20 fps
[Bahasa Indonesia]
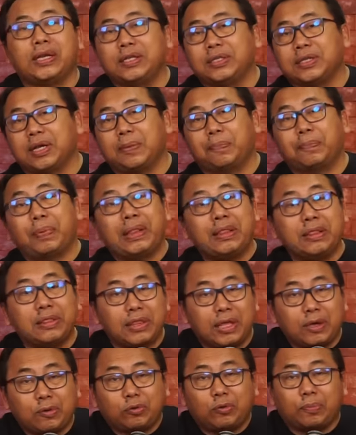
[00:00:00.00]
ini jadi
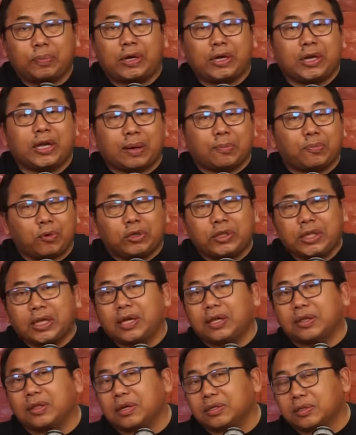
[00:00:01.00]
penting untuk pendidikan
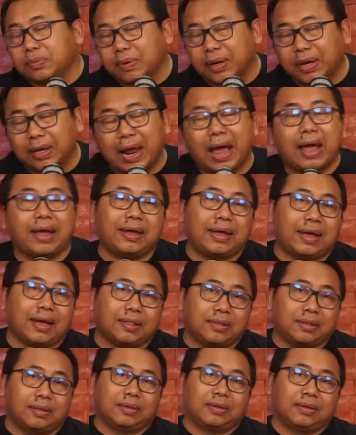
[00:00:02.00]
politik kita sebagai
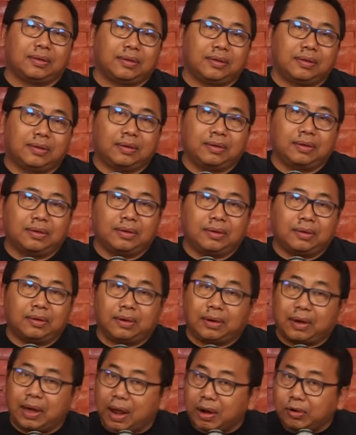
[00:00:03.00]
rakyat.
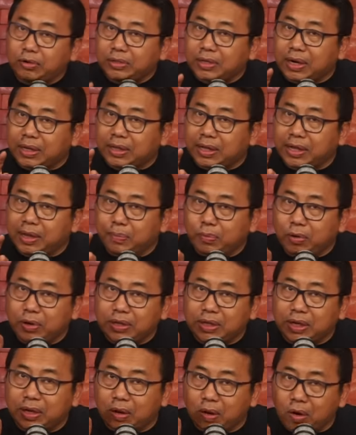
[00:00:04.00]
Kalau strategi
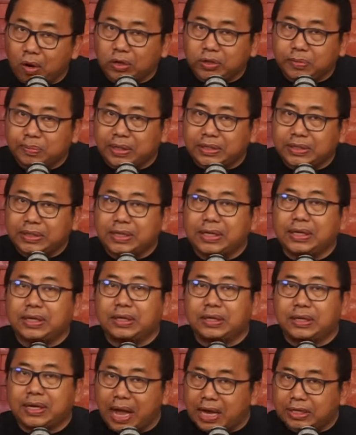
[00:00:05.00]
politik hoax masih
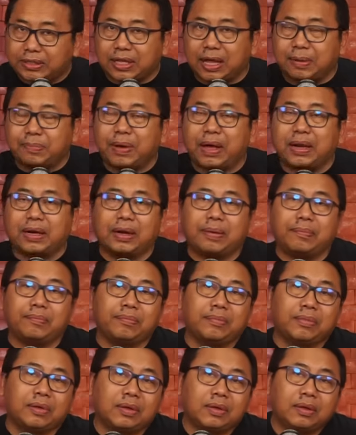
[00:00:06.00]
digas tanpa
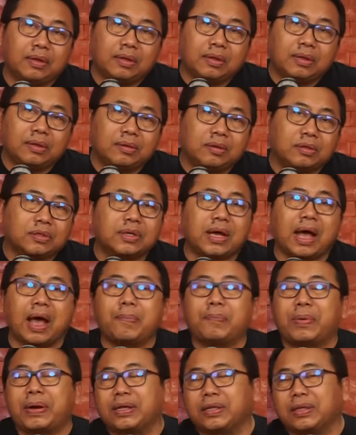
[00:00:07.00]
rem, terus
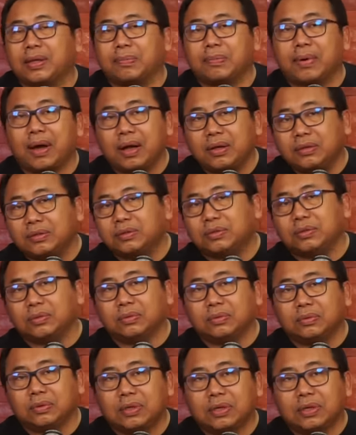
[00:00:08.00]
kapan kita maju?